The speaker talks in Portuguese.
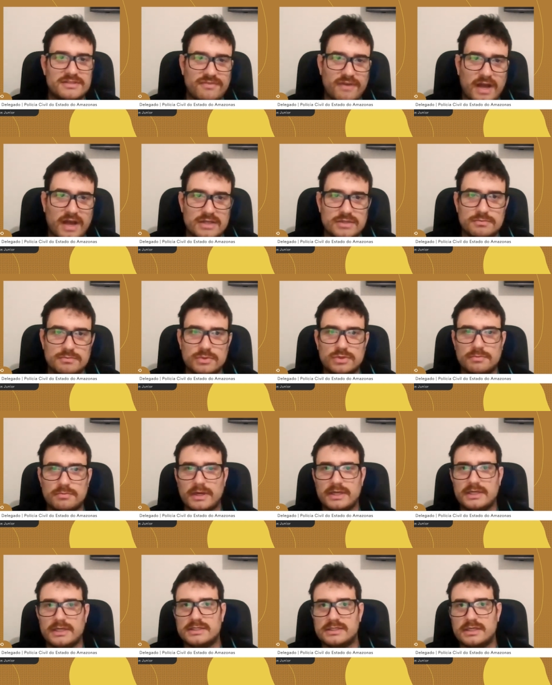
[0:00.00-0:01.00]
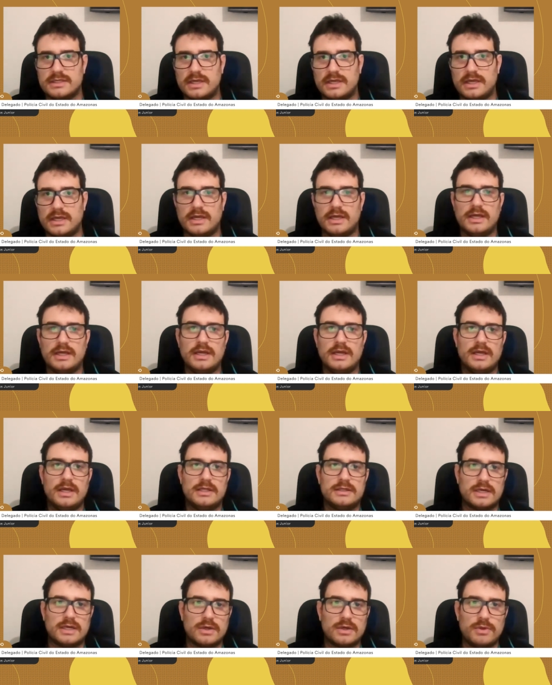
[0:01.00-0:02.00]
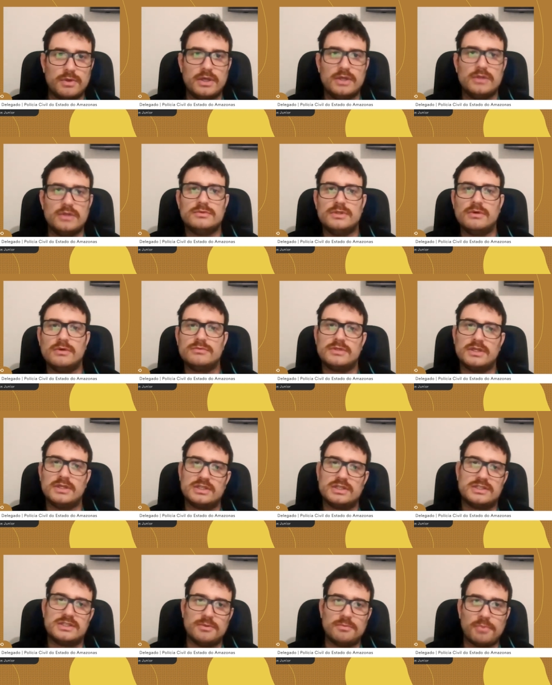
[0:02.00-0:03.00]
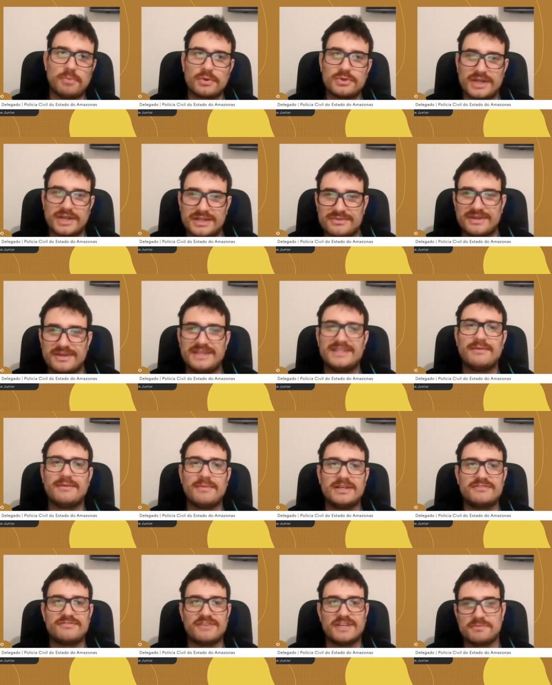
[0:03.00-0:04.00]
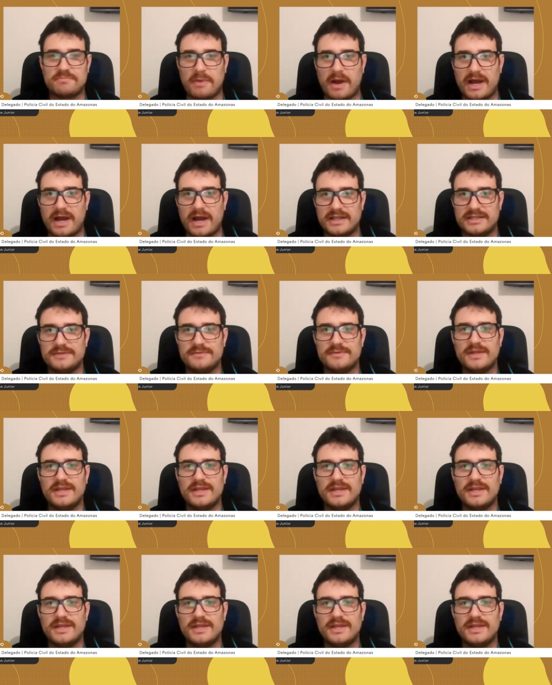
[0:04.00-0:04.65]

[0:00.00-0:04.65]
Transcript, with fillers: fácil muito mais é, tranquilo. Não deixa de ser um pouco chato ainda, mas faz parte.